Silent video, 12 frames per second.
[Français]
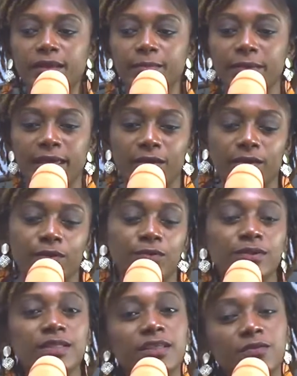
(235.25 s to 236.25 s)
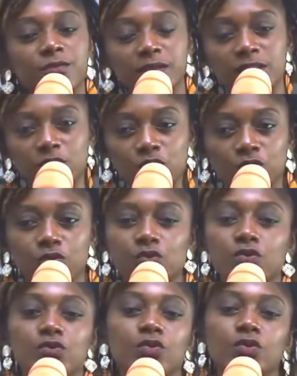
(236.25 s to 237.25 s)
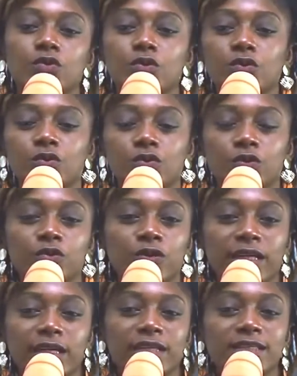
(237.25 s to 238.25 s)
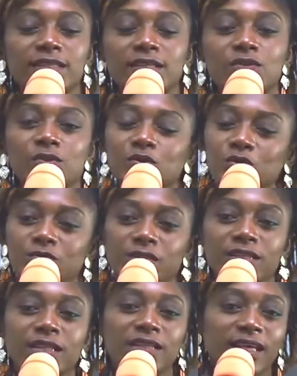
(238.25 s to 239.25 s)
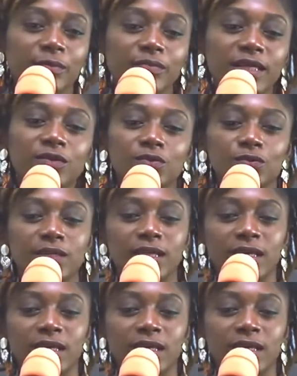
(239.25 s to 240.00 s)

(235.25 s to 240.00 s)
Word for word: mais euh, on essaie de faire les choses. Donc dans la réalisation, je reviendrai très bientôt. Il